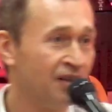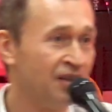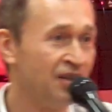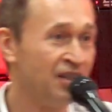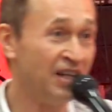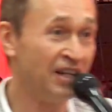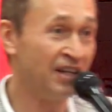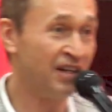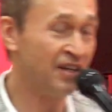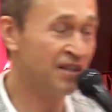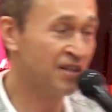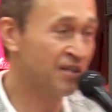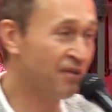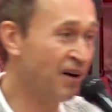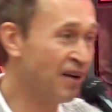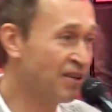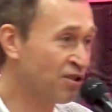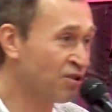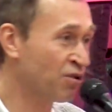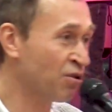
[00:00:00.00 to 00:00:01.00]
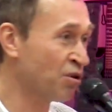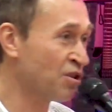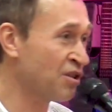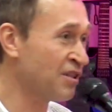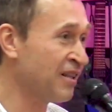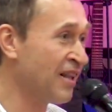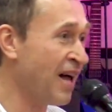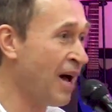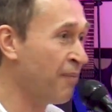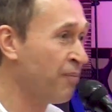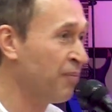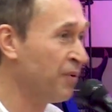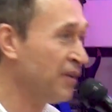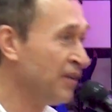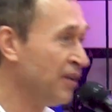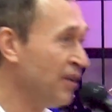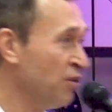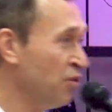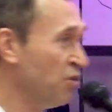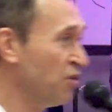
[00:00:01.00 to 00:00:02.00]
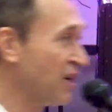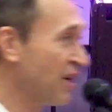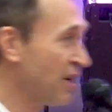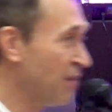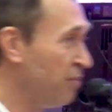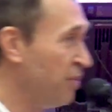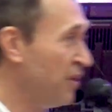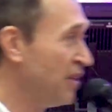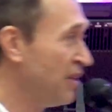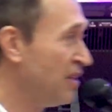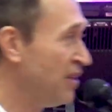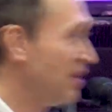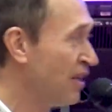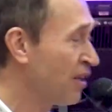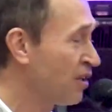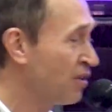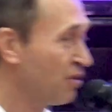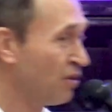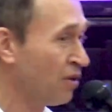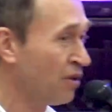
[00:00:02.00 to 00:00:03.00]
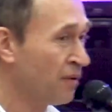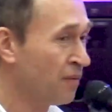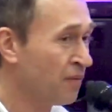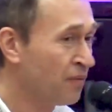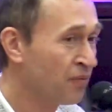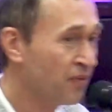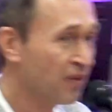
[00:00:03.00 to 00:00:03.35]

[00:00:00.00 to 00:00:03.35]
тех из вас, кто слаб, и укрепит тех, кто